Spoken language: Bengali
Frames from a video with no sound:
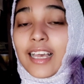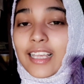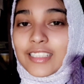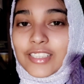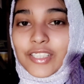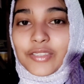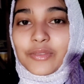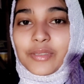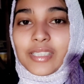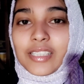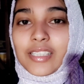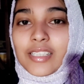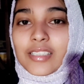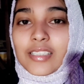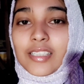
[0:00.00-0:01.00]
আজকে ধুয়ে
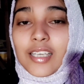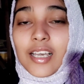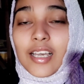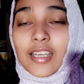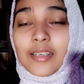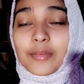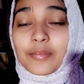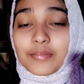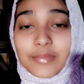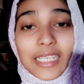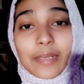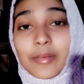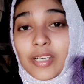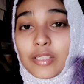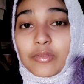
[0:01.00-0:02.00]
দিয়েছি আর
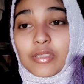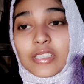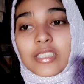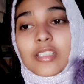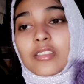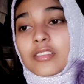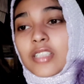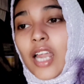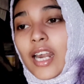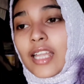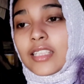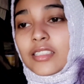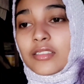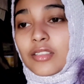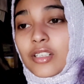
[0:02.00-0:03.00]
বিকালবেলা ধুয়েছি কারণ
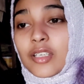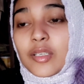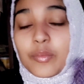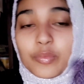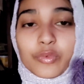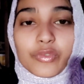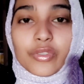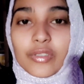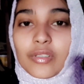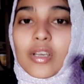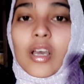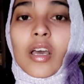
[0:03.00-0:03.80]
সারাদিন ধরে এই পুজো